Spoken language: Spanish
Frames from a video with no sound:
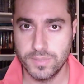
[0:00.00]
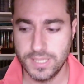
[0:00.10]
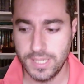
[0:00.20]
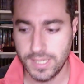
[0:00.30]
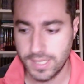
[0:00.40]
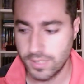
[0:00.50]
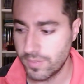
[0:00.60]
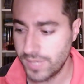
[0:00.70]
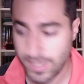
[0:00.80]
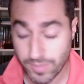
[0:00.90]
pues creo que
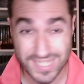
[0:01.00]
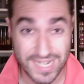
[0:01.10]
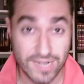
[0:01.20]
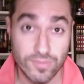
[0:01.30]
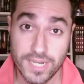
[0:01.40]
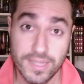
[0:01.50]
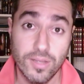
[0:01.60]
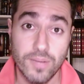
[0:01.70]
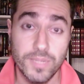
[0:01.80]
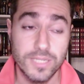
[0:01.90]
voy a poder sacar un
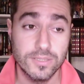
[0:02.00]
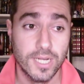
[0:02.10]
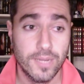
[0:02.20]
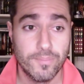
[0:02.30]
ratito al menos